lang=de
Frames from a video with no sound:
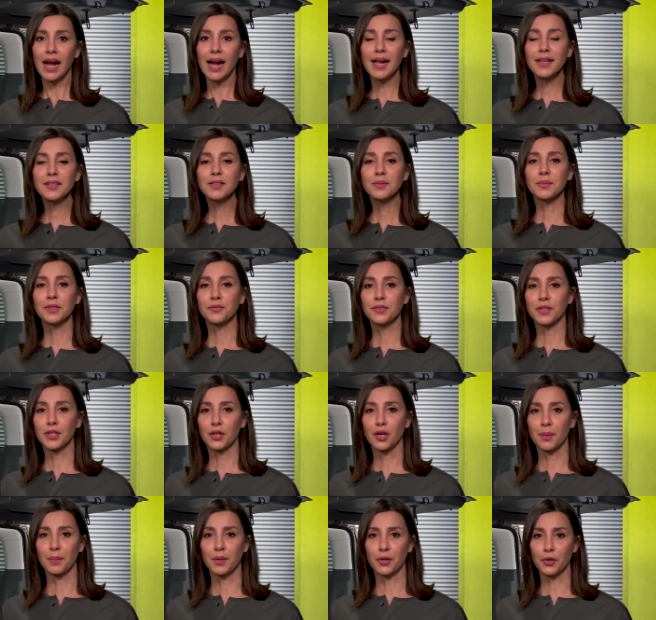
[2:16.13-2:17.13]
also mit
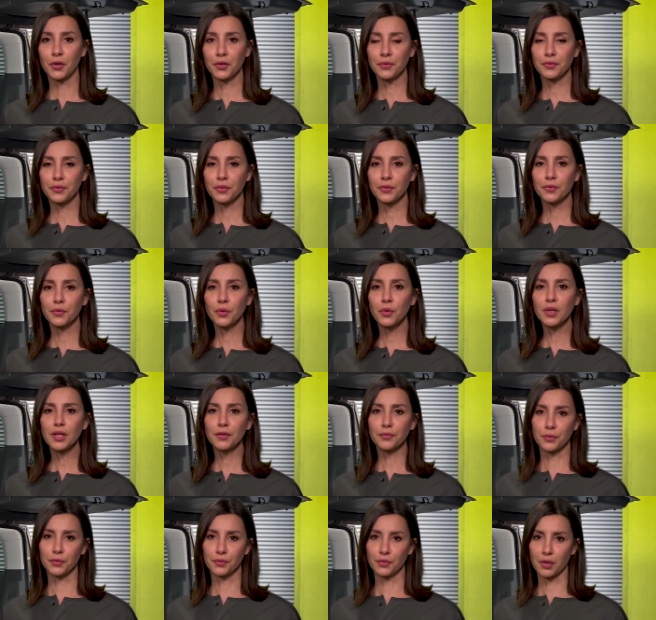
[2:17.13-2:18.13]
4,95 oder
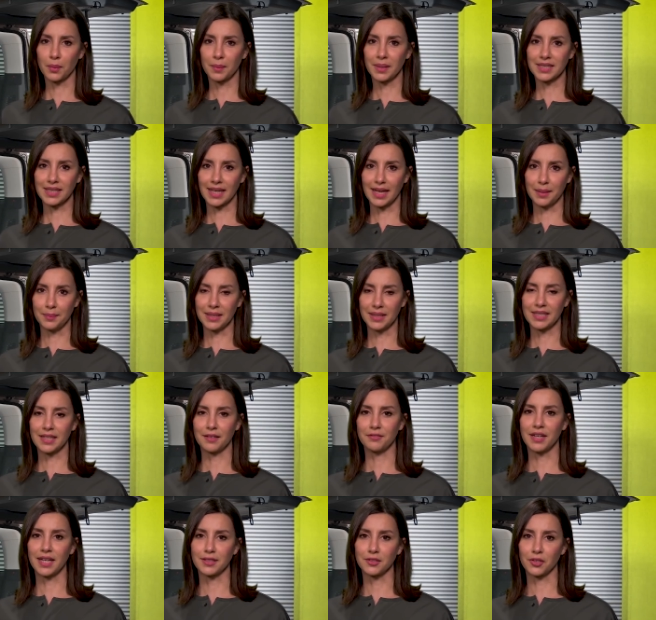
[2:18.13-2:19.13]
5,3
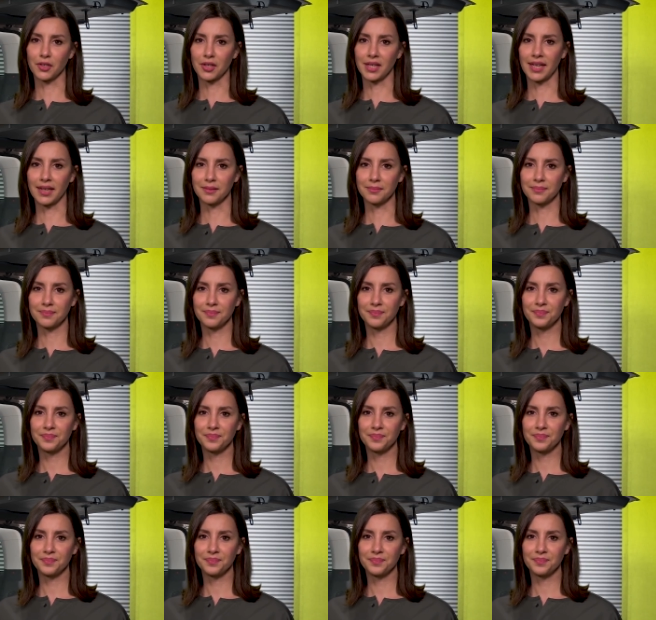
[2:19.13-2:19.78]
Meter Fahrzeuglänge.